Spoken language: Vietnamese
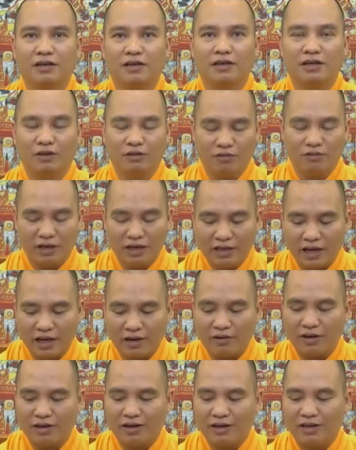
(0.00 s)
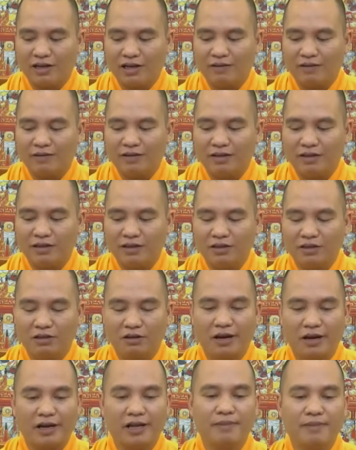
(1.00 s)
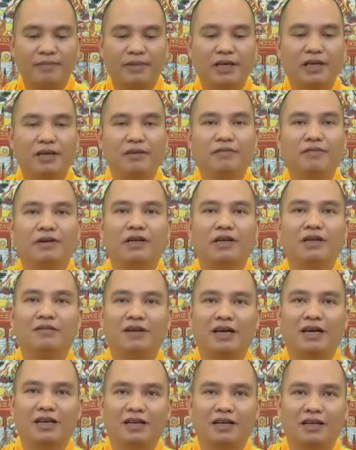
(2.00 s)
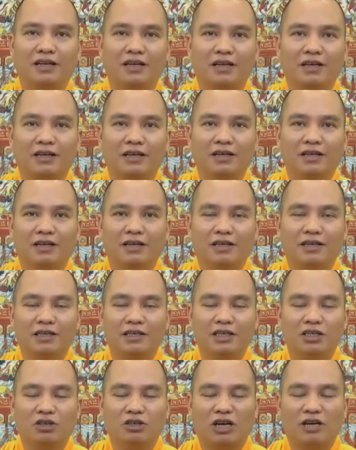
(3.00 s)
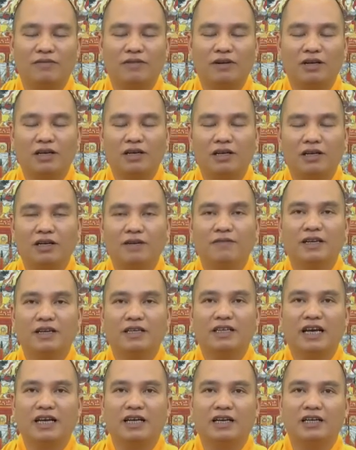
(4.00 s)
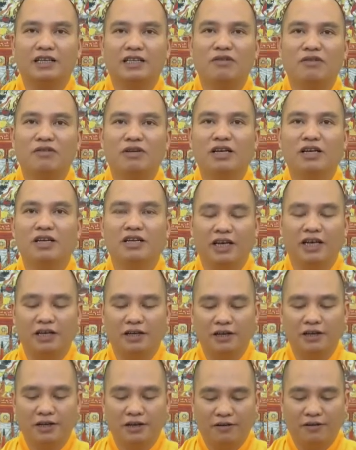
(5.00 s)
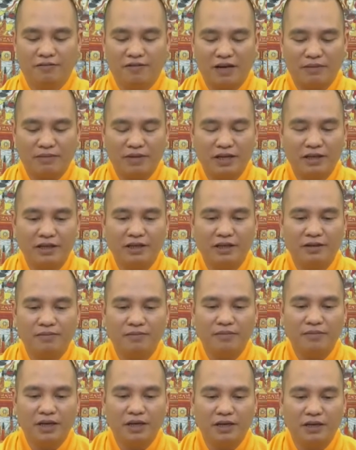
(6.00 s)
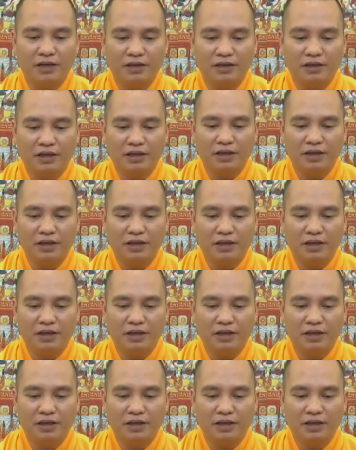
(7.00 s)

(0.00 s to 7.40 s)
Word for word: điều quan trọng là phải giữ chọn niềm tin vào đức phật giữ chọn vào lời đức phật dạy ở trong kinh điển và mình gì mình chỉ